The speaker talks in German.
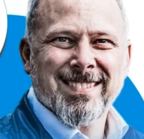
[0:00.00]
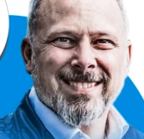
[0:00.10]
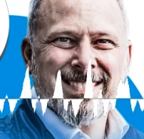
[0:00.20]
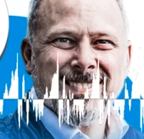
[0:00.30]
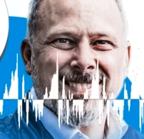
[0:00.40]

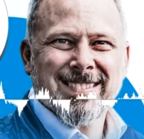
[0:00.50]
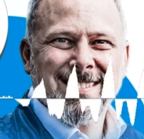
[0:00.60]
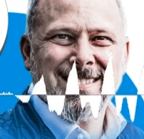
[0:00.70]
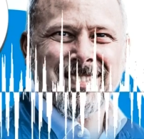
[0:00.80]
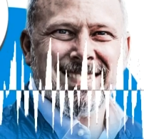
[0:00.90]
für
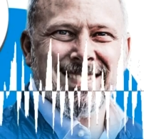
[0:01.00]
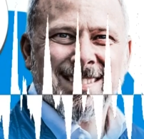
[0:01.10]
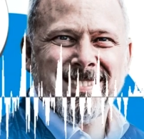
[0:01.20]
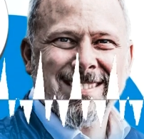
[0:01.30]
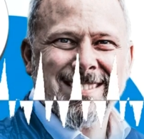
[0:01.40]
mehrere
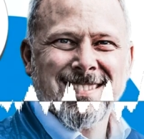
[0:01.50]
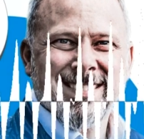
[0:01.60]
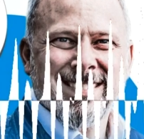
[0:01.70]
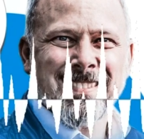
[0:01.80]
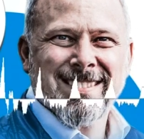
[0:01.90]
hundert
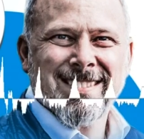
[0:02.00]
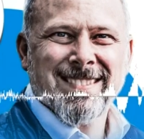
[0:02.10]
Millionen